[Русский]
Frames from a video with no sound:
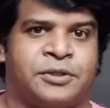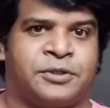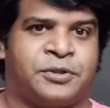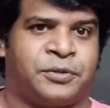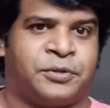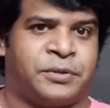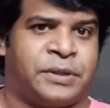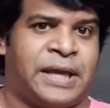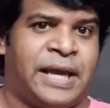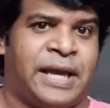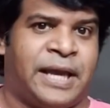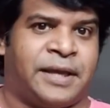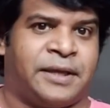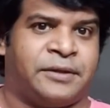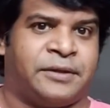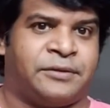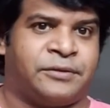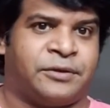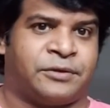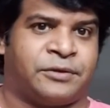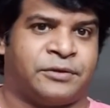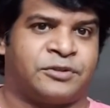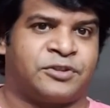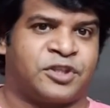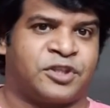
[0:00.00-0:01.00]
Сегодня
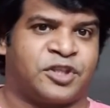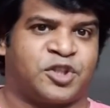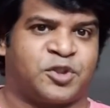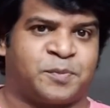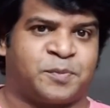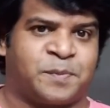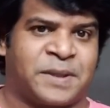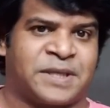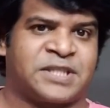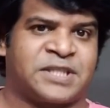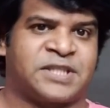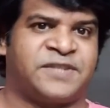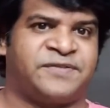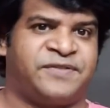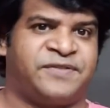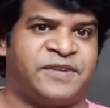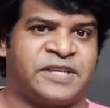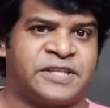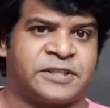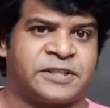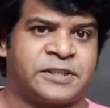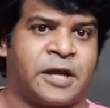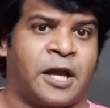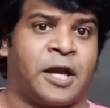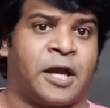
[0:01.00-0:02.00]
существует особый
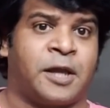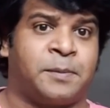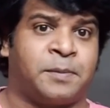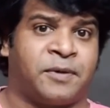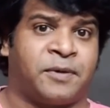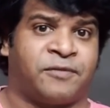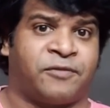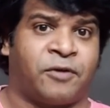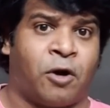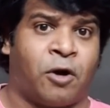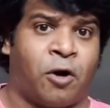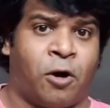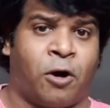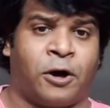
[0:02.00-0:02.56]
вид искусства,